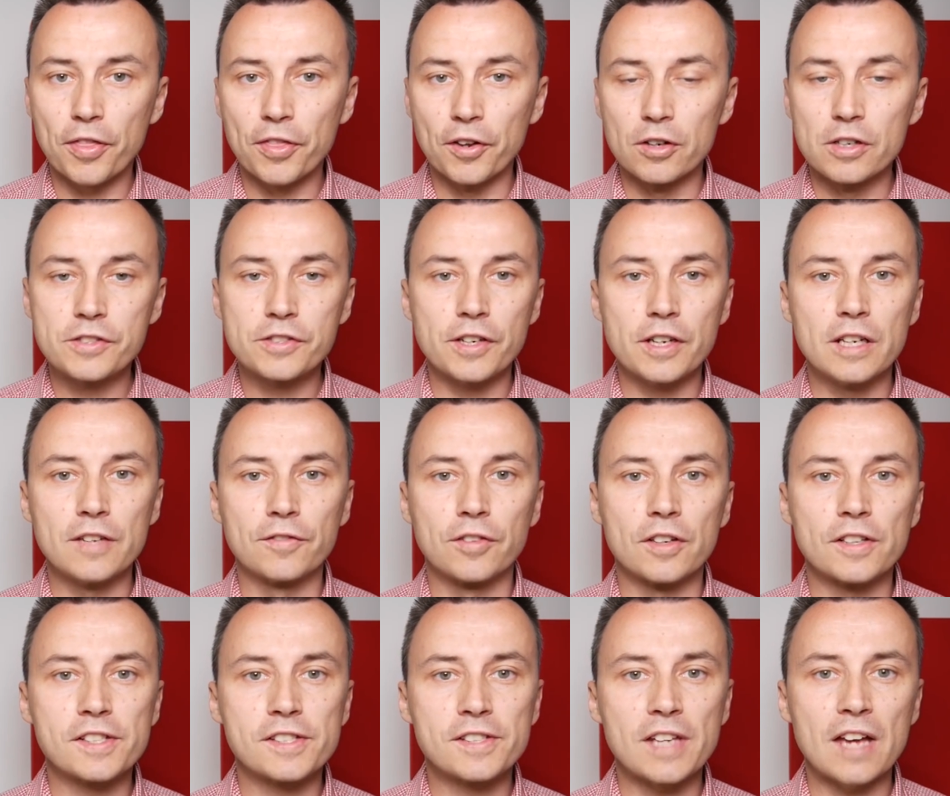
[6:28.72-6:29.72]
W
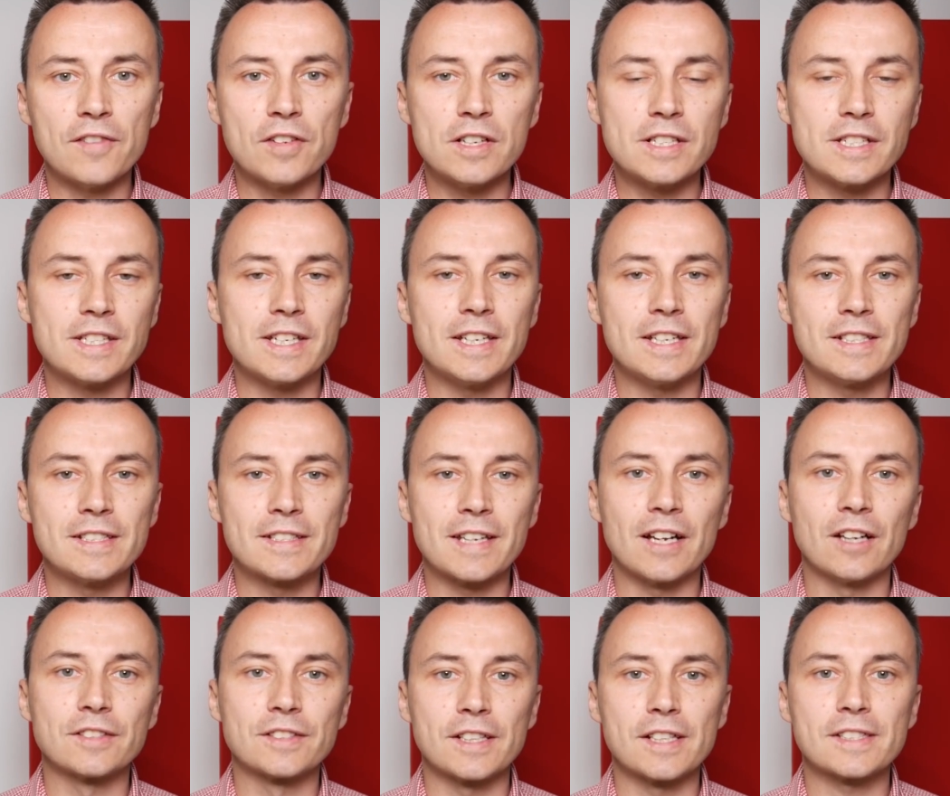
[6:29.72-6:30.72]
wersecie 17
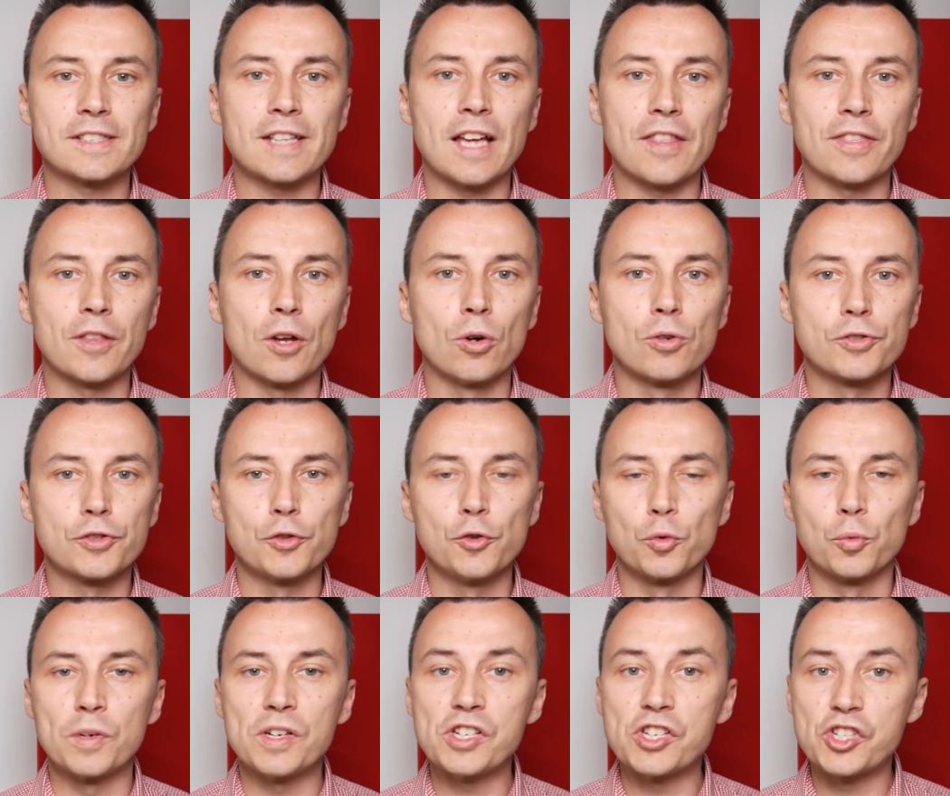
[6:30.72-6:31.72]
czytamy, że ci,
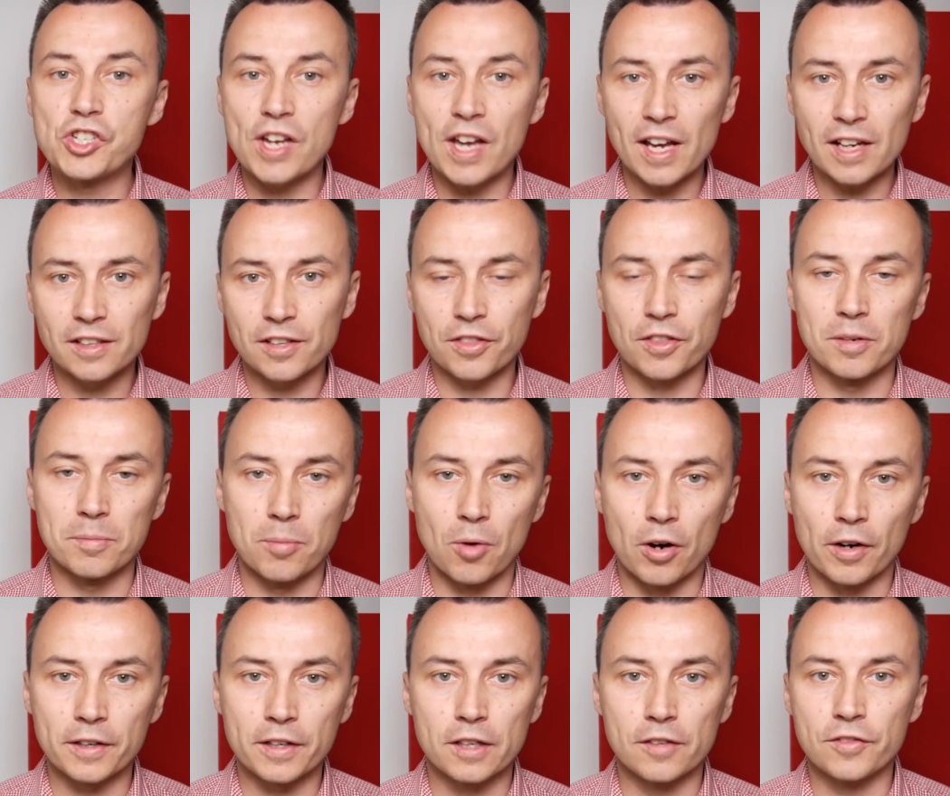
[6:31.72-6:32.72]
którzy odrzucą znamię
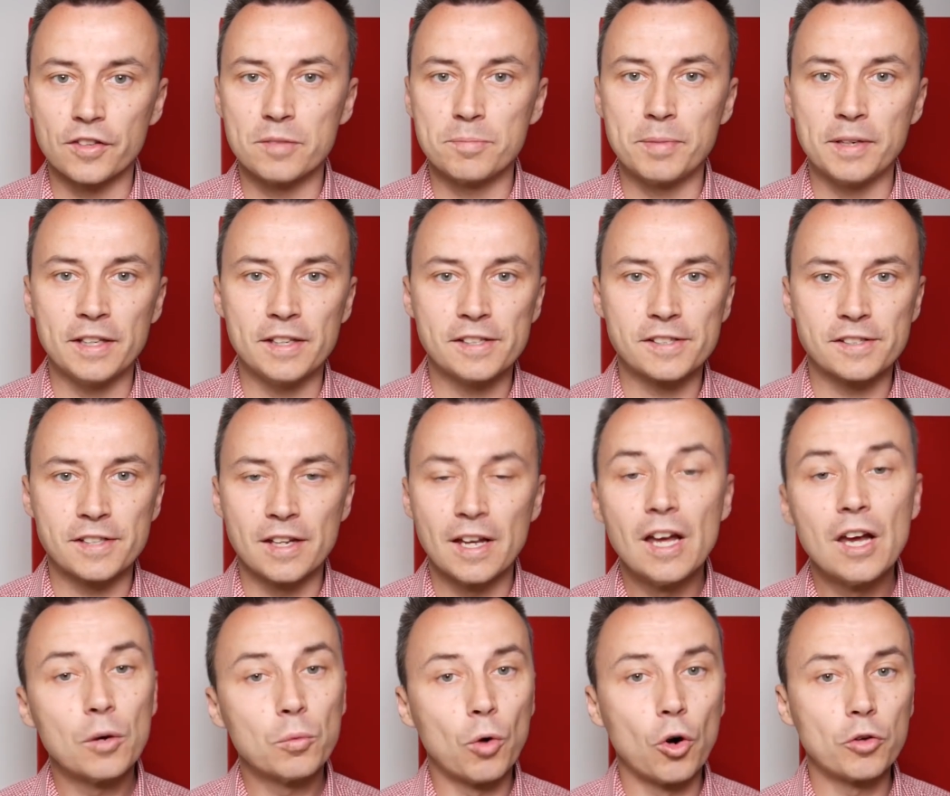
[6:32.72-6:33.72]
bestii, nie
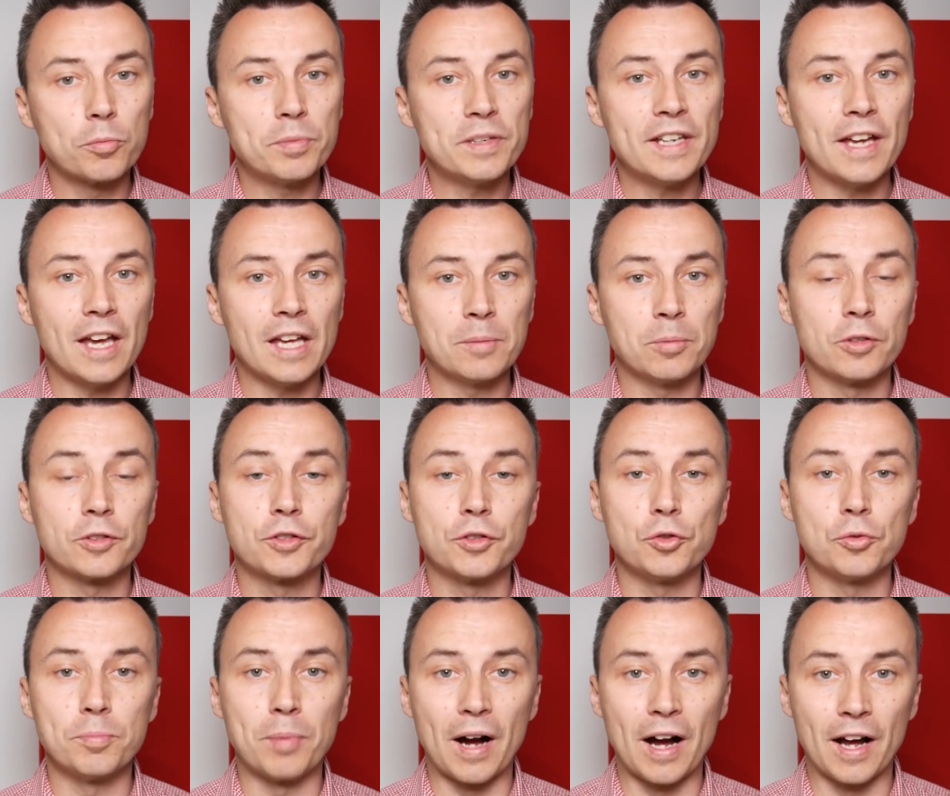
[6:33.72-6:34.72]
będą mogli kupować
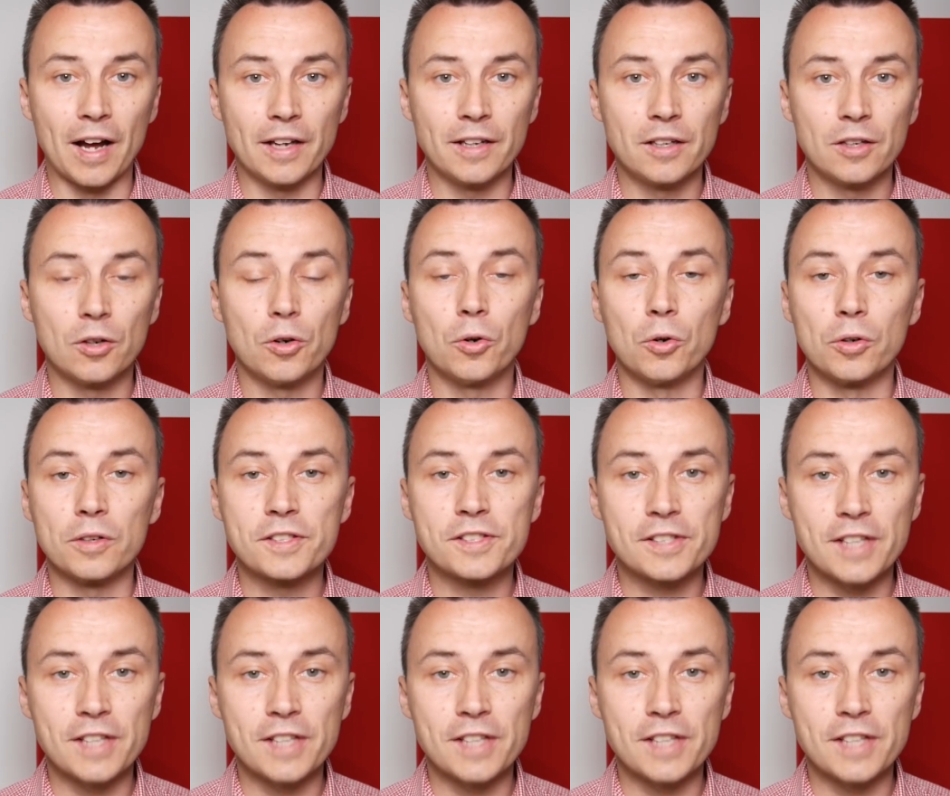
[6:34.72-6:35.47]
ani sprzedawać.